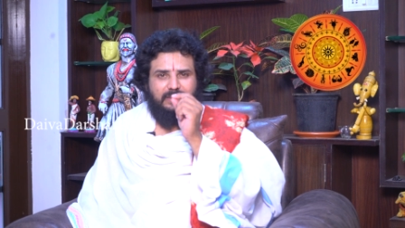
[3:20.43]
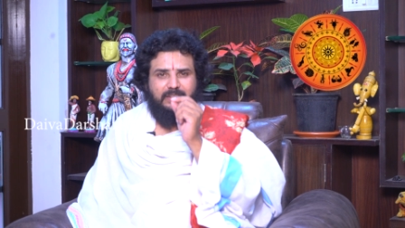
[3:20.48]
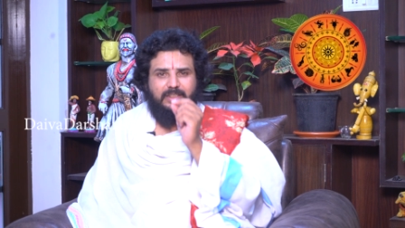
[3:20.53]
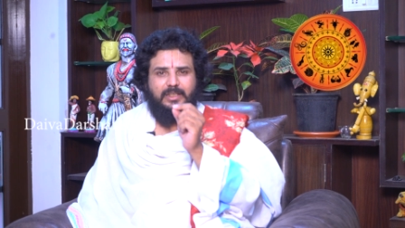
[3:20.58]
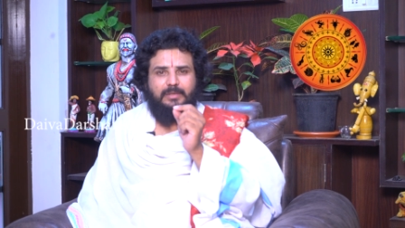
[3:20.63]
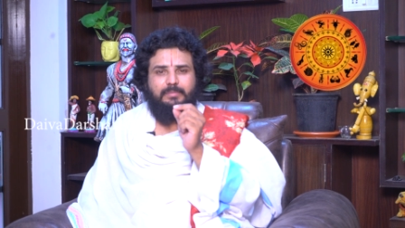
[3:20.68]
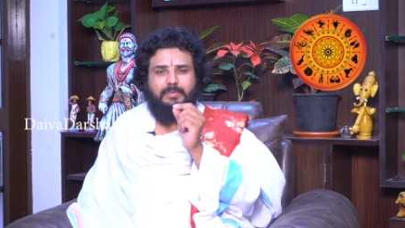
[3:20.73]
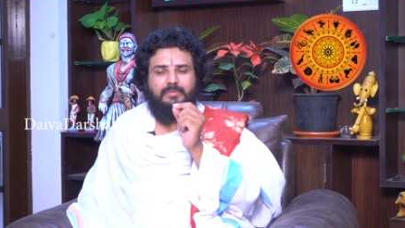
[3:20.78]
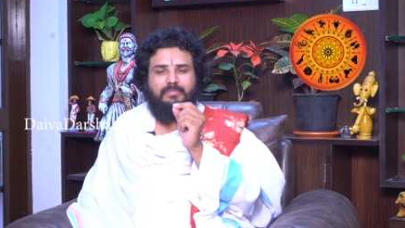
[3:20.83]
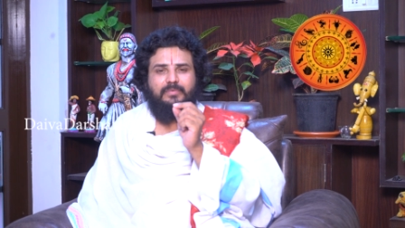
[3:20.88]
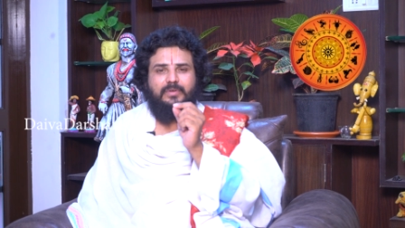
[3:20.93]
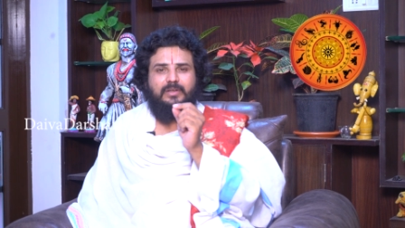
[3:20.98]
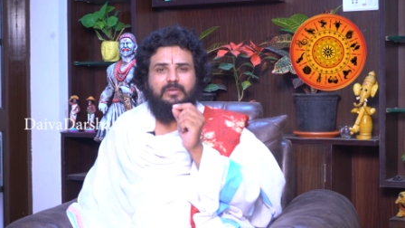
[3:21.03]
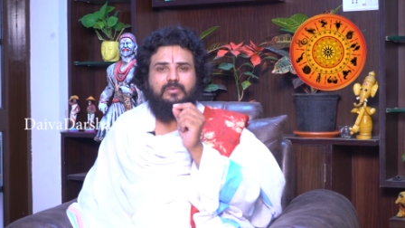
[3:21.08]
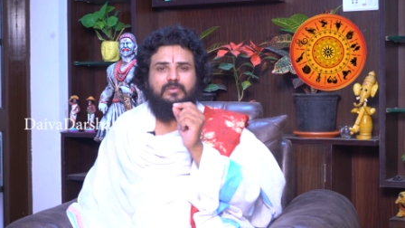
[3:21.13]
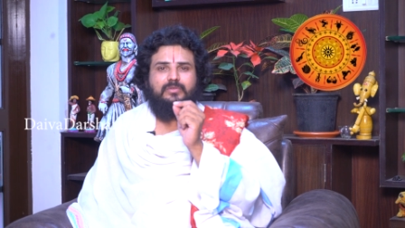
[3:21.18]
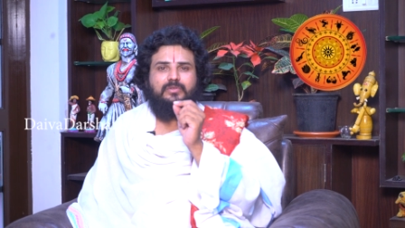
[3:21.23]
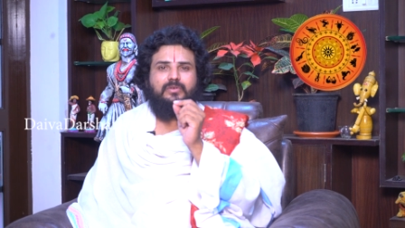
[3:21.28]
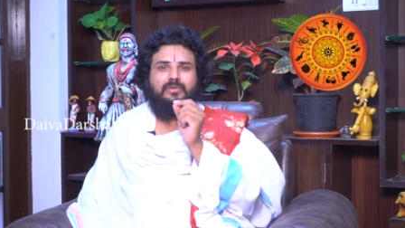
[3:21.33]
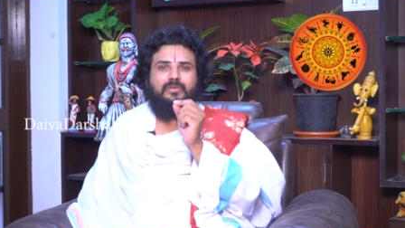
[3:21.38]
దీప
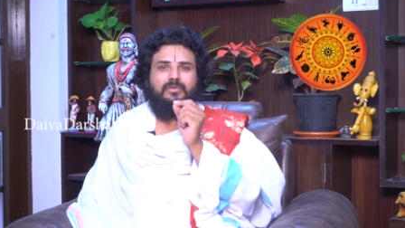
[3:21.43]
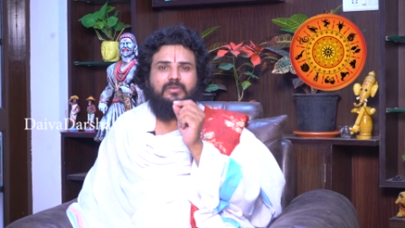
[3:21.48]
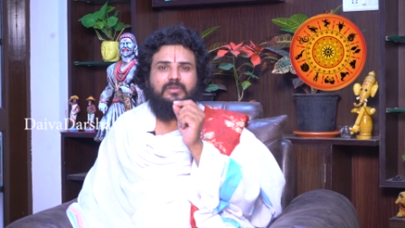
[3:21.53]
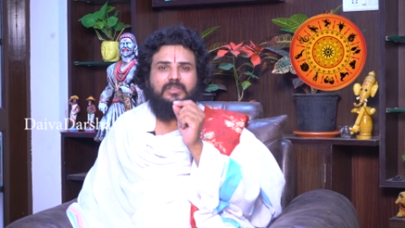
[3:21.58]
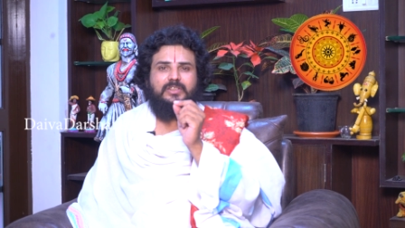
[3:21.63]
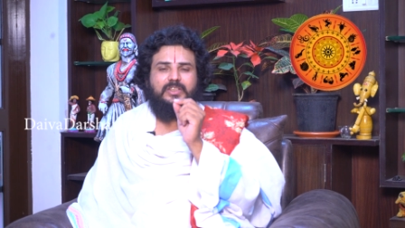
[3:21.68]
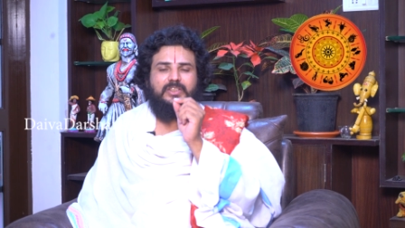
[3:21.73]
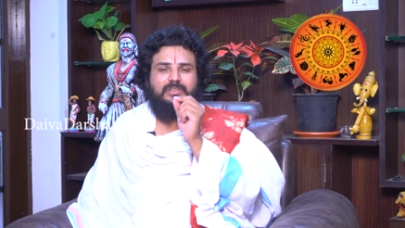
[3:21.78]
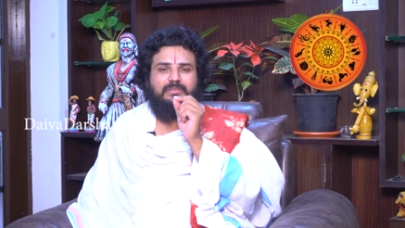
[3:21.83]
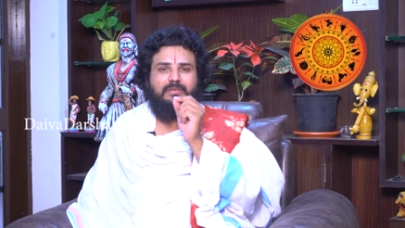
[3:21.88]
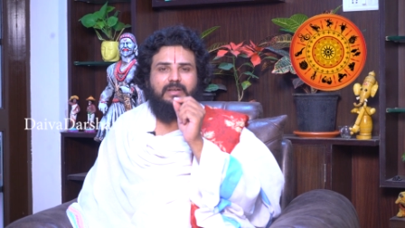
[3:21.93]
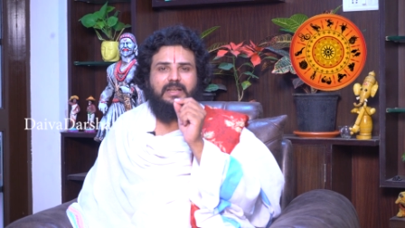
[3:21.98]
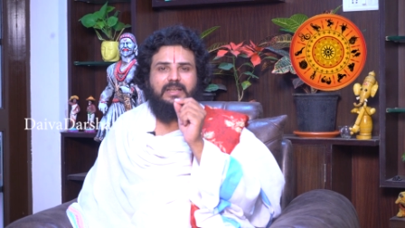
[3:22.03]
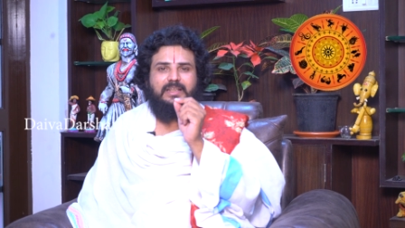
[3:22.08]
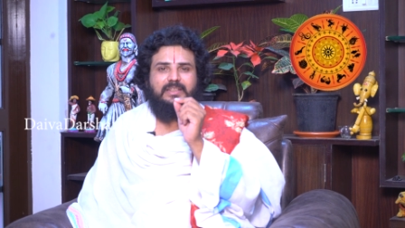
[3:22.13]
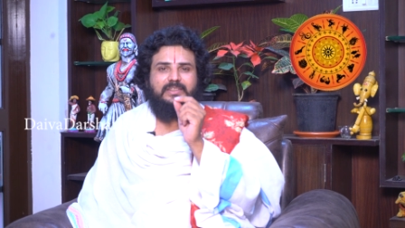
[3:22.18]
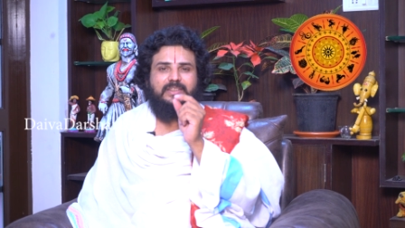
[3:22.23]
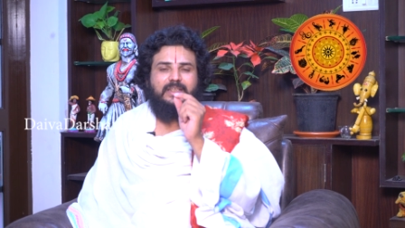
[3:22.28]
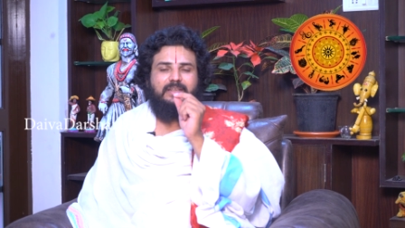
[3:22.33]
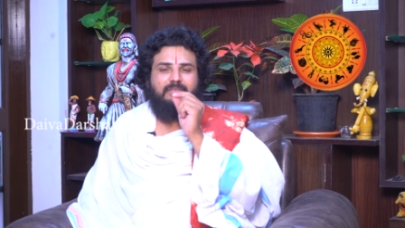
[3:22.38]
వెలుగుతో
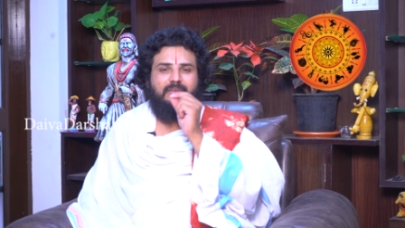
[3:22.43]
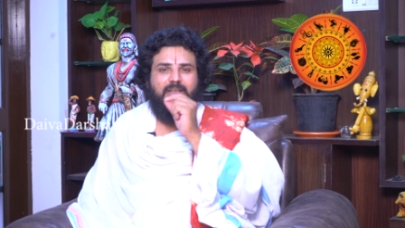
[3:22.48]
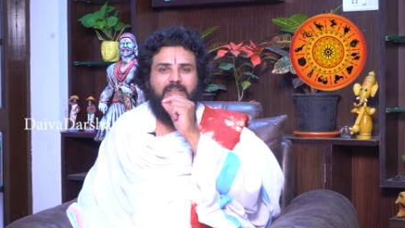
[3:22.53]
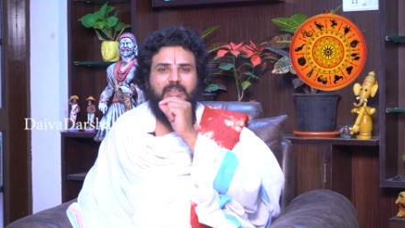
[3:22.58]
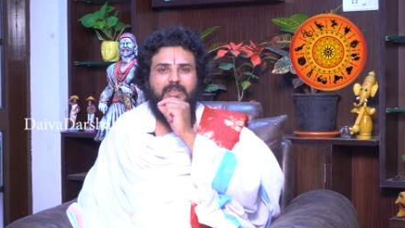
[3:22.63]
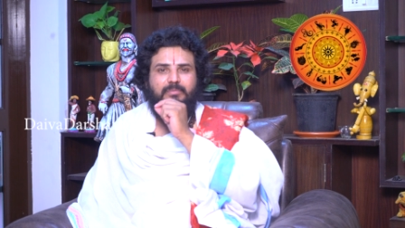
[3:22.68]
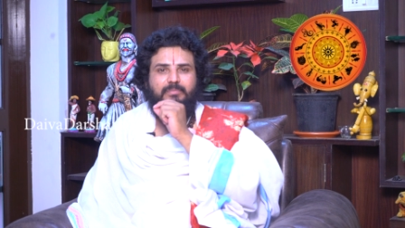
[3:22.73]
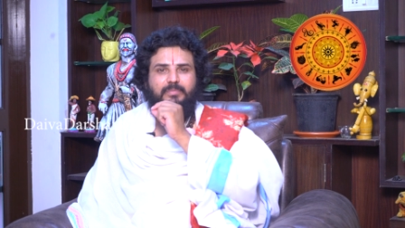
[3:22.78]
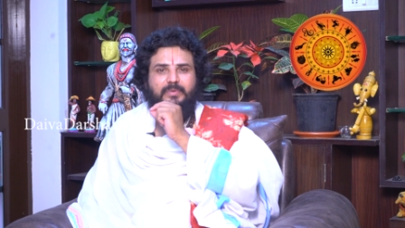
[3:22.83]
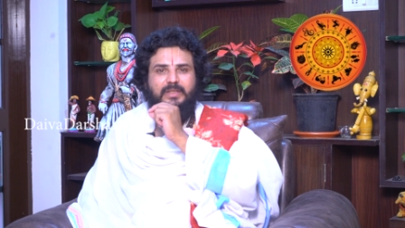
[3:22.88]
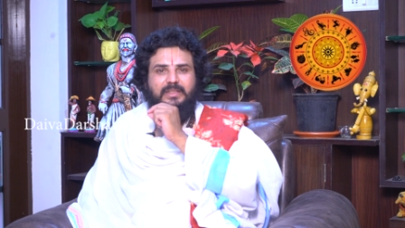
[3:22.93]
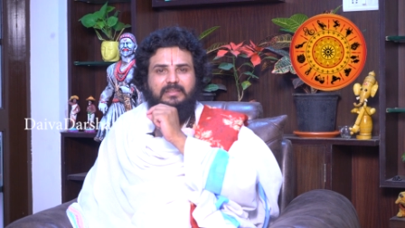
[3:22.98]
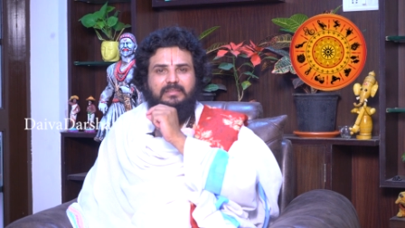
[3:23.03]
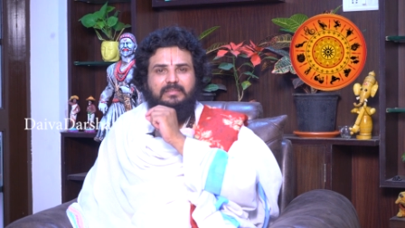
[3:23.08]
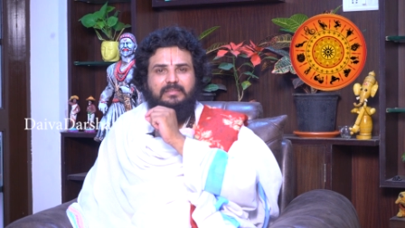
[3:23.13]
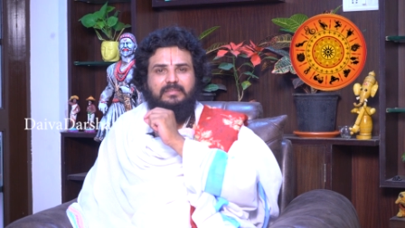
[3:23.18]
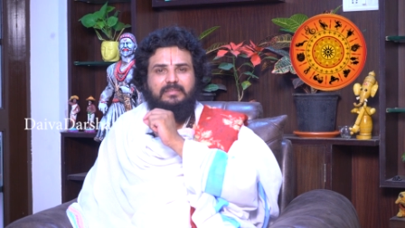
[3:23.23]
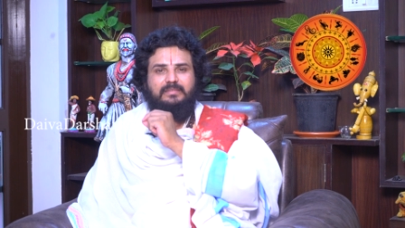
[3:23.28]
జ్వాలచే వాడికి పెద్ద